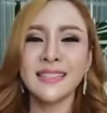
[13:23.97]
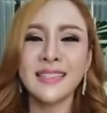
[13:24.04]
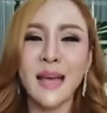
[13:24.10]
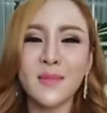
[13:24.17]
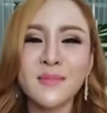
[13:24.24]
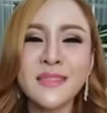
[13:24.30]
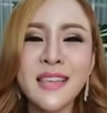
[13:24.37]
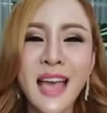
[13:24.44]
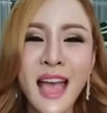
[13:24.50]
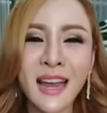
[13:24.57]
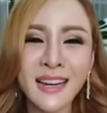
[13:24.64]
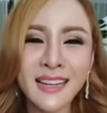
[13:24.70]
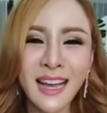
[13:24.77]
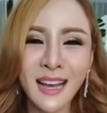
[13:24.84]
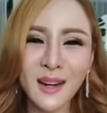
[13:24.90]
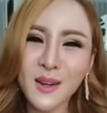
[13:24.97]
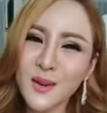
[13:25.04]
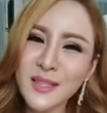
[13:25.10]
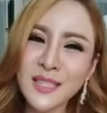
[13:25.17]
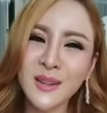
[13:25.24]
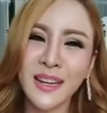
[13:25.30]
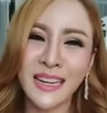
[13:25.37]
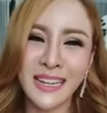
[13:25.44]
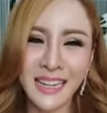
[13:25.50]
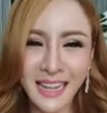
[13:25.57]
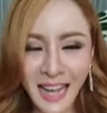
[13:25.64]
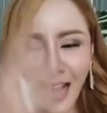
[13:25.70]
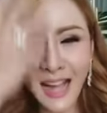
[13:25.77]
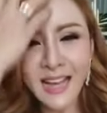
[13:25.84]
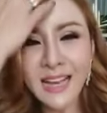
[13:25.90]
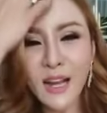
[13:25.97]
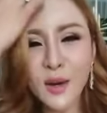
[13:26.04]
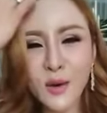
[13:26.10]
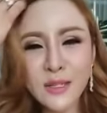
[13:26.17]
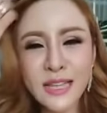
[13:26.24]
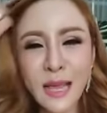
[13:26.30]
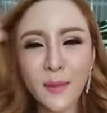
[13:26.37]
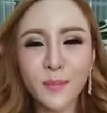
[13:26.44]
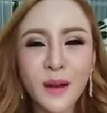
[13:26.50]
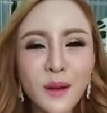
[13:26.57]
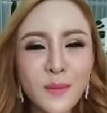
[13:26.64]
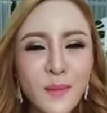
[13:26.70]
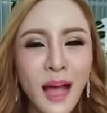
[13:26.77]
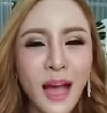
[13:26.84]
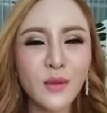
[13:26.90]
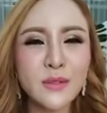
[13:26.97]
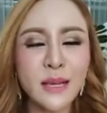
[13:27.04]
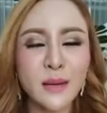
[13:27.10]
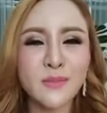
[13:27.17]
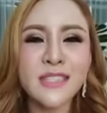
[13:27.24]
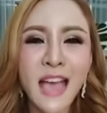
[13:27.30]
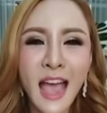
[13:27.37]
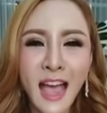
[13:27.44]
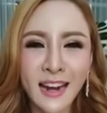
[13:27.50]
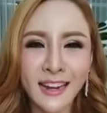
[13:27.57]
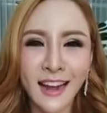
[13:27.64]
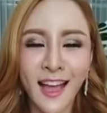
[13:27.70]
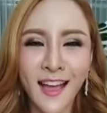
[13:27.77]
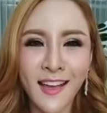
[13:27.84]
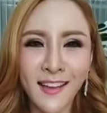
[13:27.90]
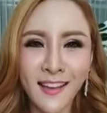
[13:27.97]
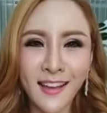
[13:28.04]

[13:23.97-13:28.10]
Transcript: แจ่มแชร์หรือยังลูกสวัสดีค่ะ ลูกแจ่มเพิ่งมา ลูกแจ่มแชร์เลยนะ